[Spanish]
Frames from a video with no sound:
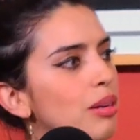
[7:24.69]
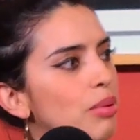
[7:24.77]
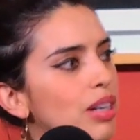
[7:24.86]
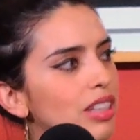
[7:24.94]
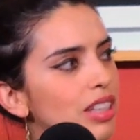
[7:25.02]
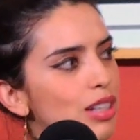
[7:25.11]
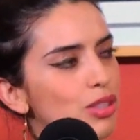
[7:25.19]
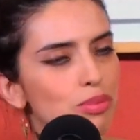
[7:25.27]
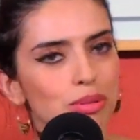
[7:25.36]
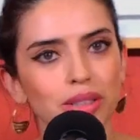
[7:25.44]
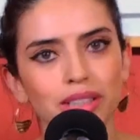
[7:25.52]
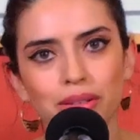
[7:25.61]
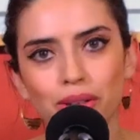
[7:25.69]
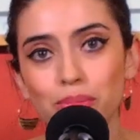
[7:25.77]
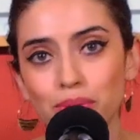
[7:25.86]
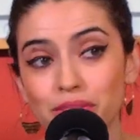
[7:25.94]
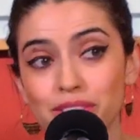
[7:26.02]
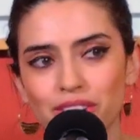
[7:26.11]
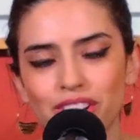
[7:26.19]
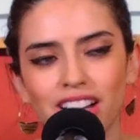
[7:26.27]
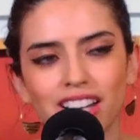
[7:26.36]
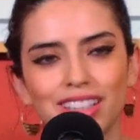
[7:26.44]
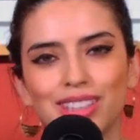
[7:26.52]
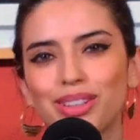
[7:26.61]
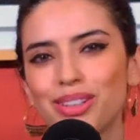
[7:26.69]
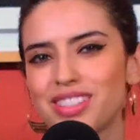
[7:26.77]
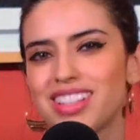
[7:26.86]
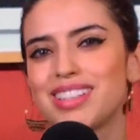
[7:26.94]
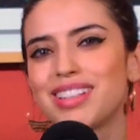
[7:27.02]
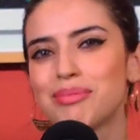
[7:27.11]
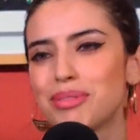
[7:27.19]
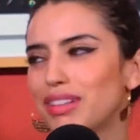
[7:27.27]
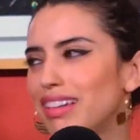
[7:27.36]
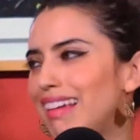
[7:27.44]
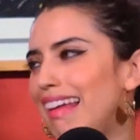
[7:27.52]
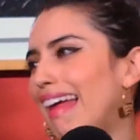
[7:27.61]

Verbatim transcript: para tener su primer trabajo profesional. Y todos así como de...